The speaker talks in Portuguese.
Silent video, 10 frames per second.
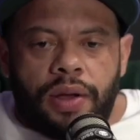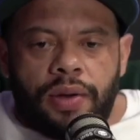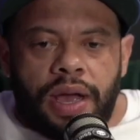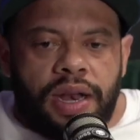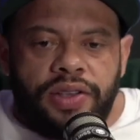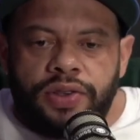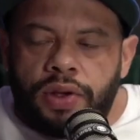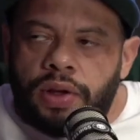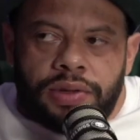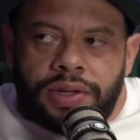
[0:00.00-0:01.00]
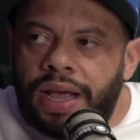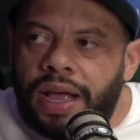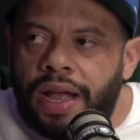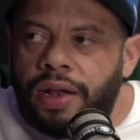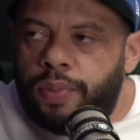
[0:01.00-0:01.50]
o cara ir só. Tá, tá
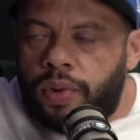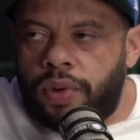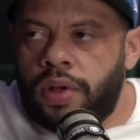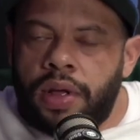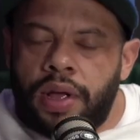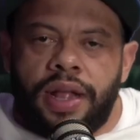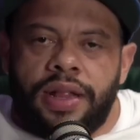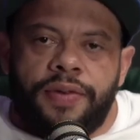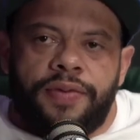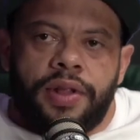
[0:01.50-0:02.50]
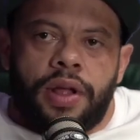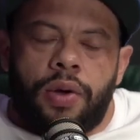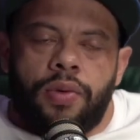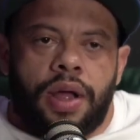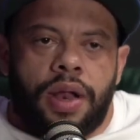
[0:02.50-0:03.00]
errado, errado. pô. Reta final,
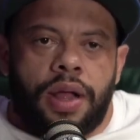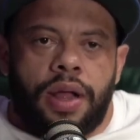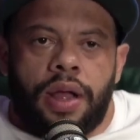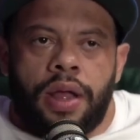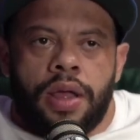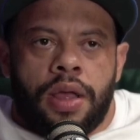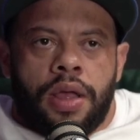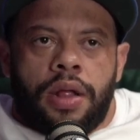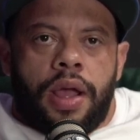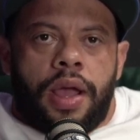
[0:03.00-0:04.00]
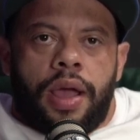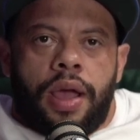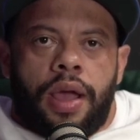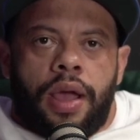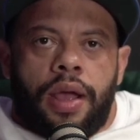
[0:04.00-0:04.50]
o cara
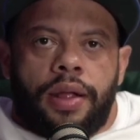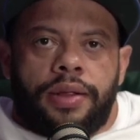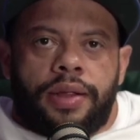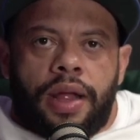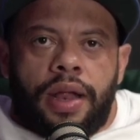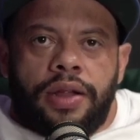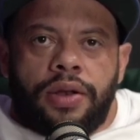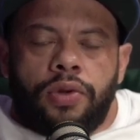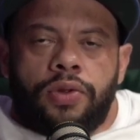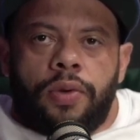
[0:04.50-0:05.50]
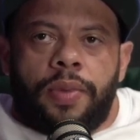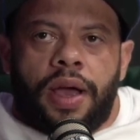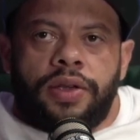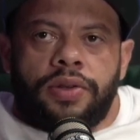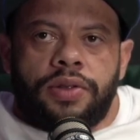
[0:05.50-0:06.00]
é, tá ali no
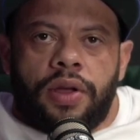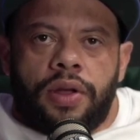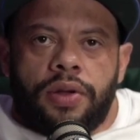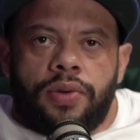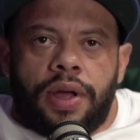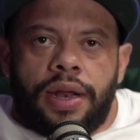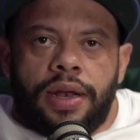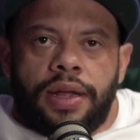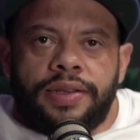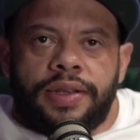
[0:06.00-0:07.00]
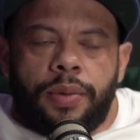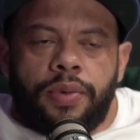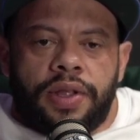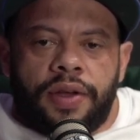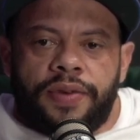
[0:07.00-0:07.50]
automático, tem hora que o cara nem sabe o que
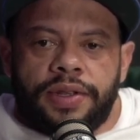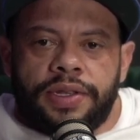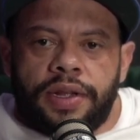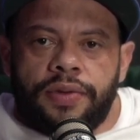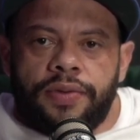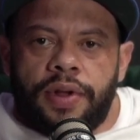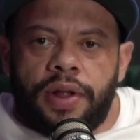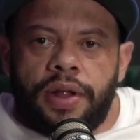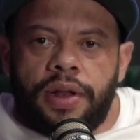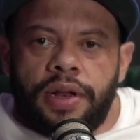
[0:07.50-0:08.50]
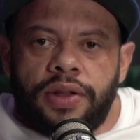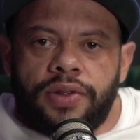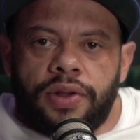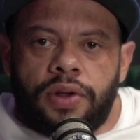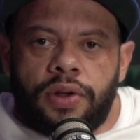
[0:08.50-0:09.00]
tá fazendo, falando, ele
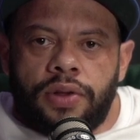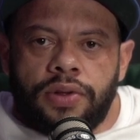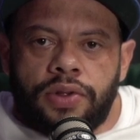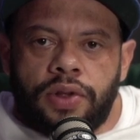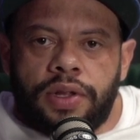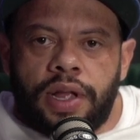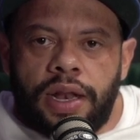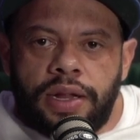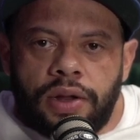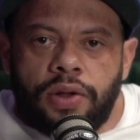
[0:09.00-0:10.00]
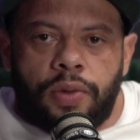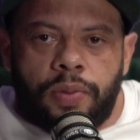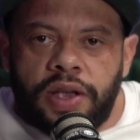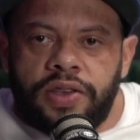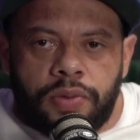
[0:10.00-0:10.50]
só, só tá ali no
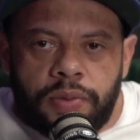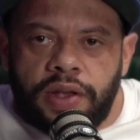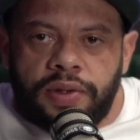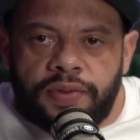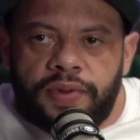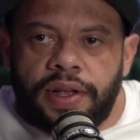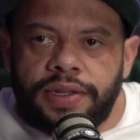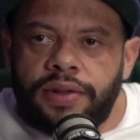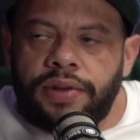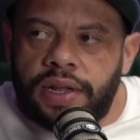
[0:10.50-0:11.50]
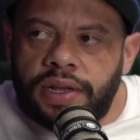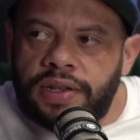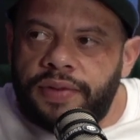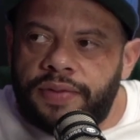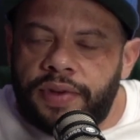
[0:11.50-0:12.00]
automático mesmo, fazendo o que tem que
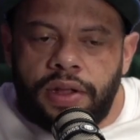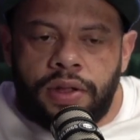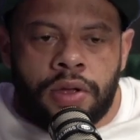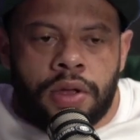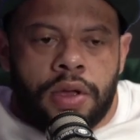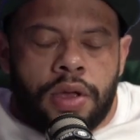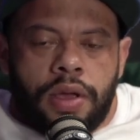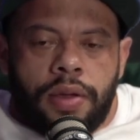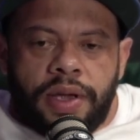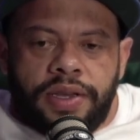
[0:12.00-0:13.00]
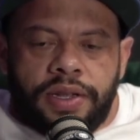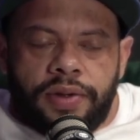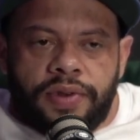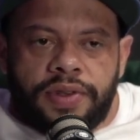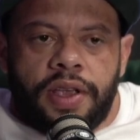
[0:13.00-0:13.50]
ser feito. Uhum. Imagina
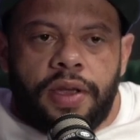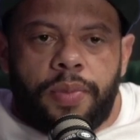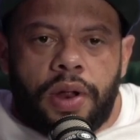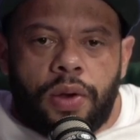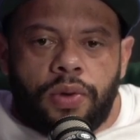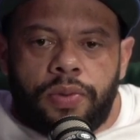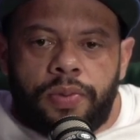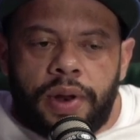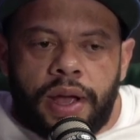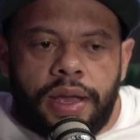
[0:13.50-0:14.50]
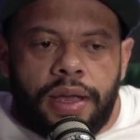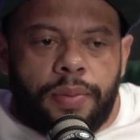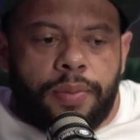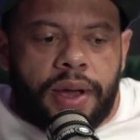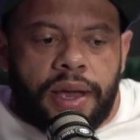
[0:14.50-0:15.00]
você ir para outro praí,
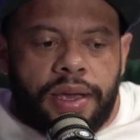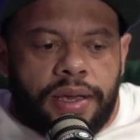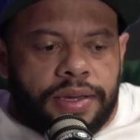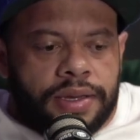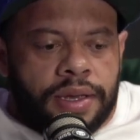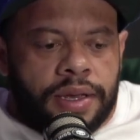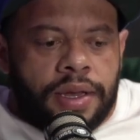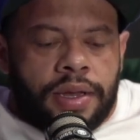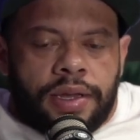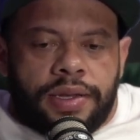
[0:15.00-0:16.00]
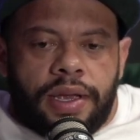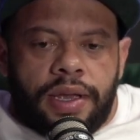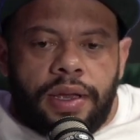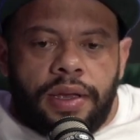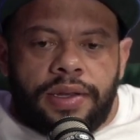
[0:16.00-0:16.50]
país
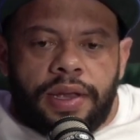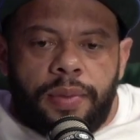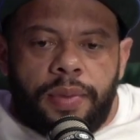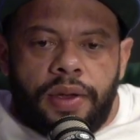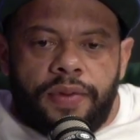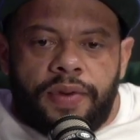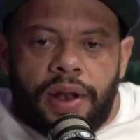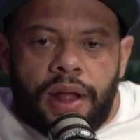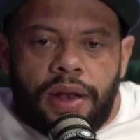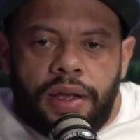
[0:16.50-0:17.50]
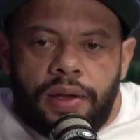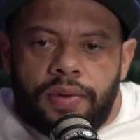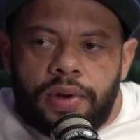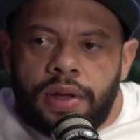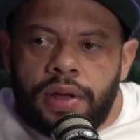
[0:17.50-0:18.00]
sem saber falar a
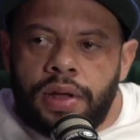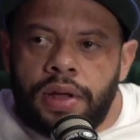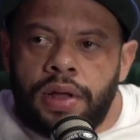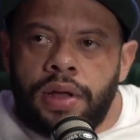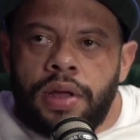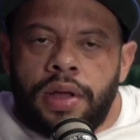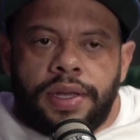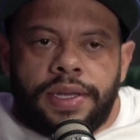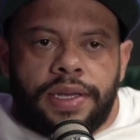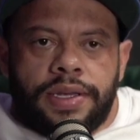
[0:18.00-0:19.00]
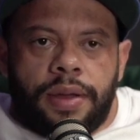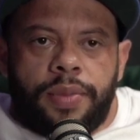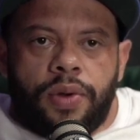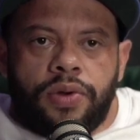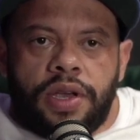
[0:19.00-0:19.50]
língua, sem saber
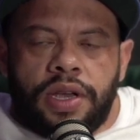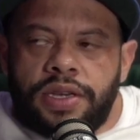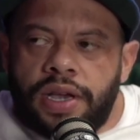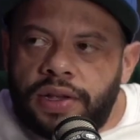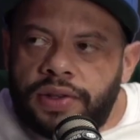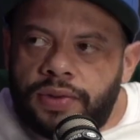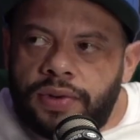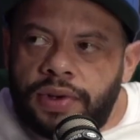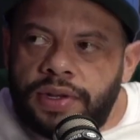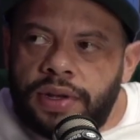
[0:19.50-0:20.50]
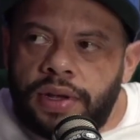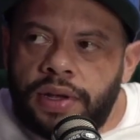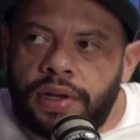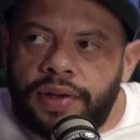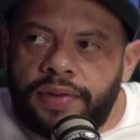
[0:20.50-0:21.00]
onde achar as coisas
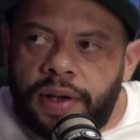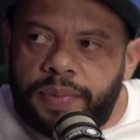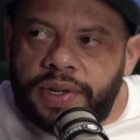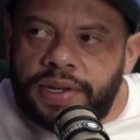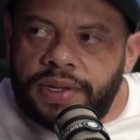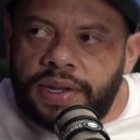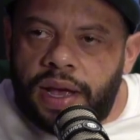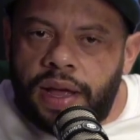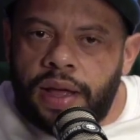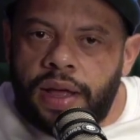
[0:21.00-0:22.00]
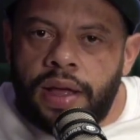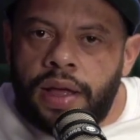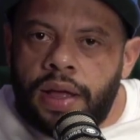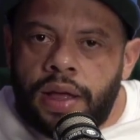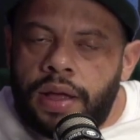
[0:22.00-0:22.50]
que você vai precisar,
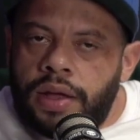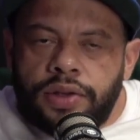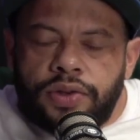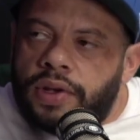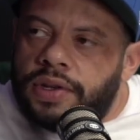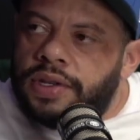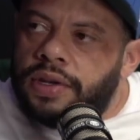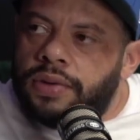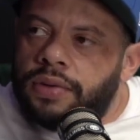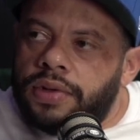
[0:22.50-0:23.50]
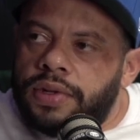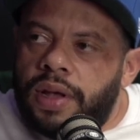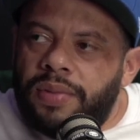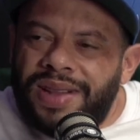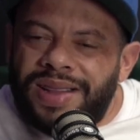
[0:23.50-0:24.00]
sozinho,
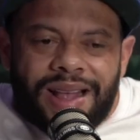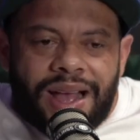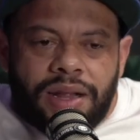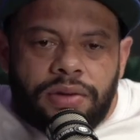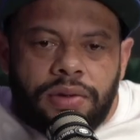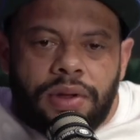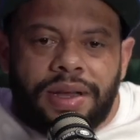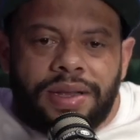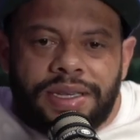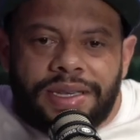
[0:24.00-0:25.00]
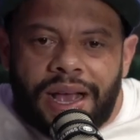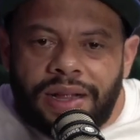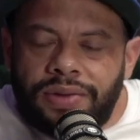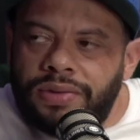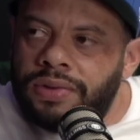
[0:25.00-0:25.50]
debilitado,
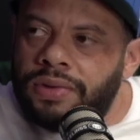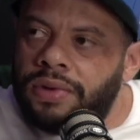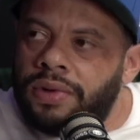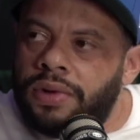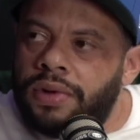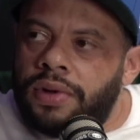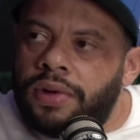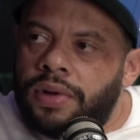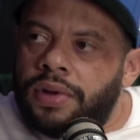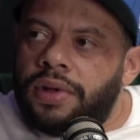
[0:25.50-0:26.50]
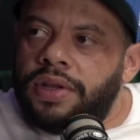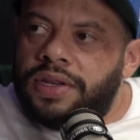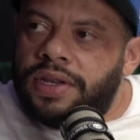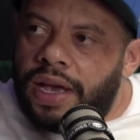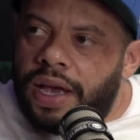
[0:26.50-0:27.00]
cansado. Uhum. Em
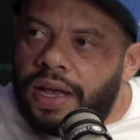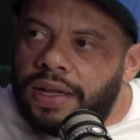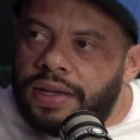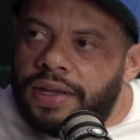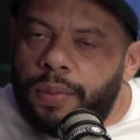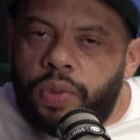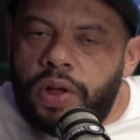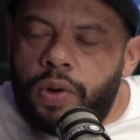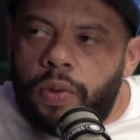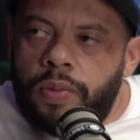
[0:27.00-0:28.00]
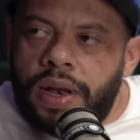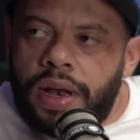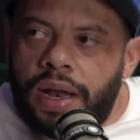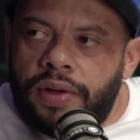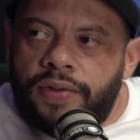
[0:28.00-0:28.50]
dieta, sem poder comer
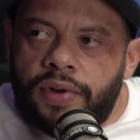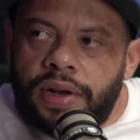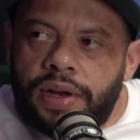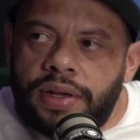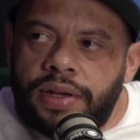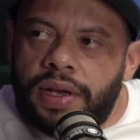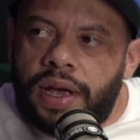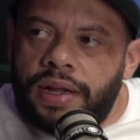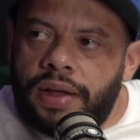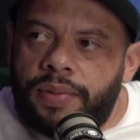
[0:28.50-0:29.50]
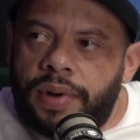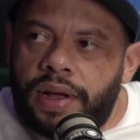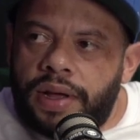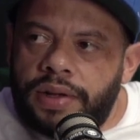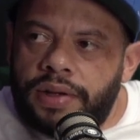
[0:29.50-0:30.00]
nada fora da dieta
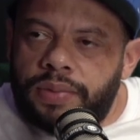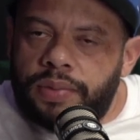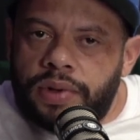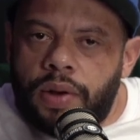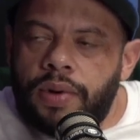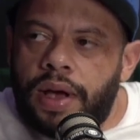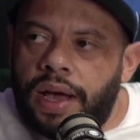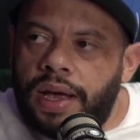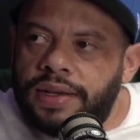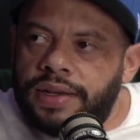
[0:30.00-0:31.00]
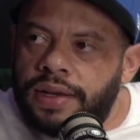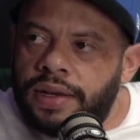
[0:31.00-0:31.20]
pra, tipo, dar um gás.